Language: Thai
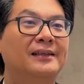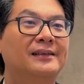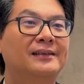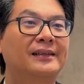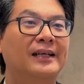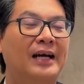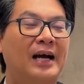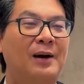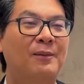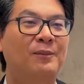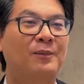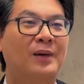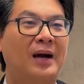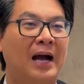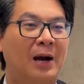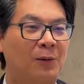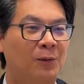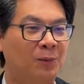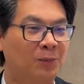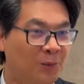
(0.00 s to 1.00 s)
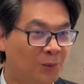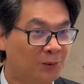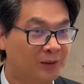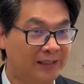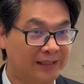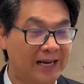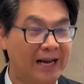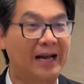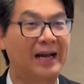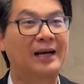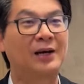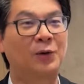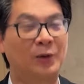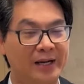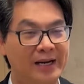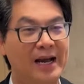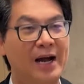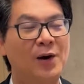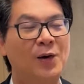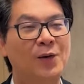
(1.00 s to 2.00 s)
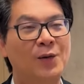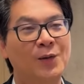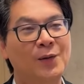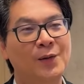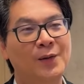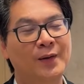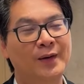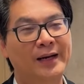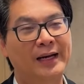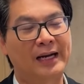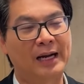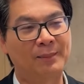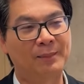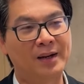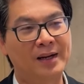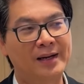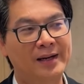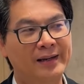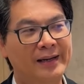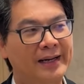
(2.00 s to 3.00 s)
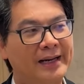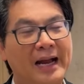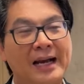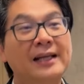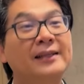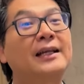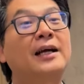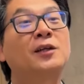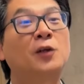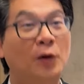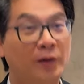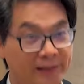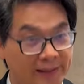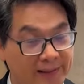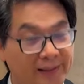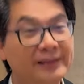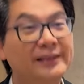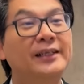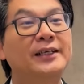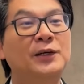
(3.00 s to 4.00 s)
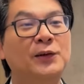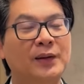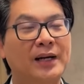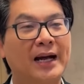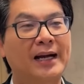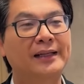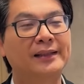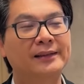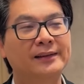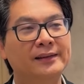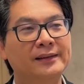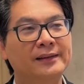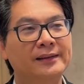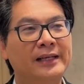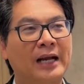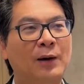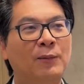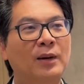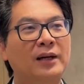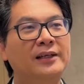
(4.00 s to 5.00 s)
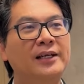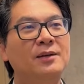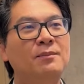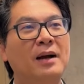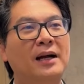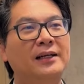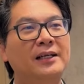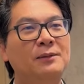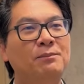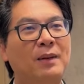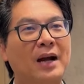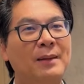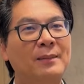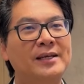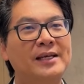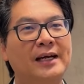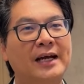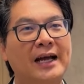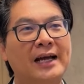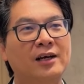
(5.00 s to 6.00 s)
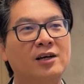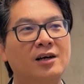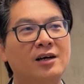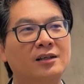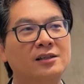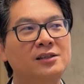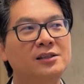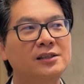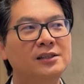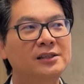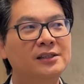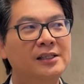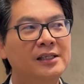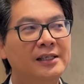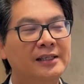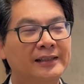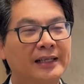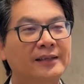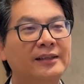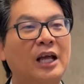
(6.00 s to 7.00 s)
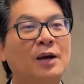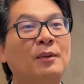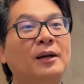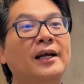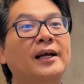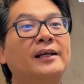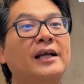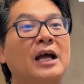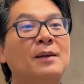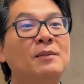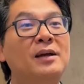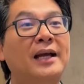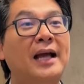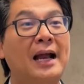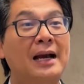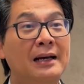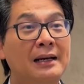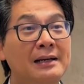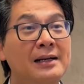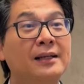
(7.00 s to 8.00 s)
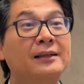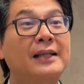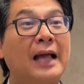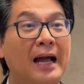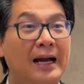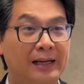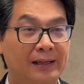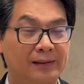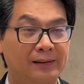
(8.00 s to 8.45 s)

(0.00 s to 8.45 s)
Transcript: นะครับเอาผู้ชนะคนเดียวนะครับในการเลือกตั้งท้องถิ่นก็เช่นเดียวกัน ถามว่าที่มาที่ไปมันยังไงก็คือตั้งแต่ประเทศไทยมีการเลือกตั้ง